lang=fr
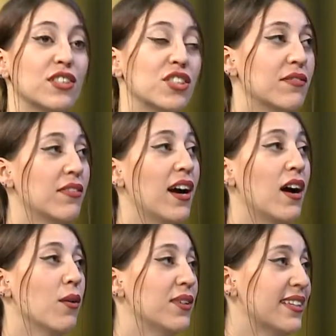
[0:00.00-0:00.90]
yeshiva,
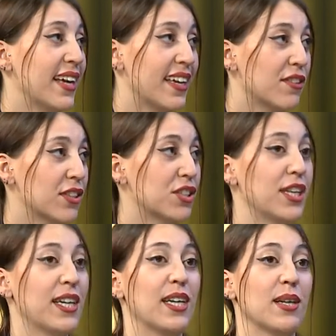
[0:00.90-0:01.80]
on a été à Yad
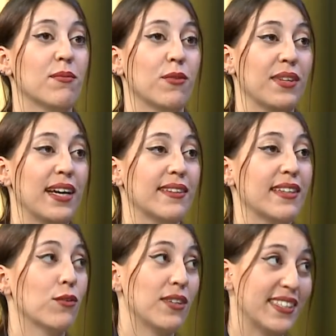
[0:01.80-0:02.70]
Vashem, mm. on a été
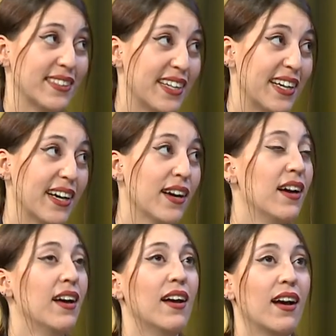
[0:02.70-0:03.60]
dans le désert.
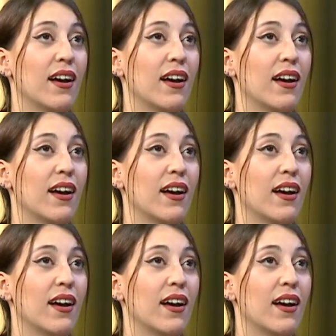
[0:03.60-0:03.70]
Mm-hmm.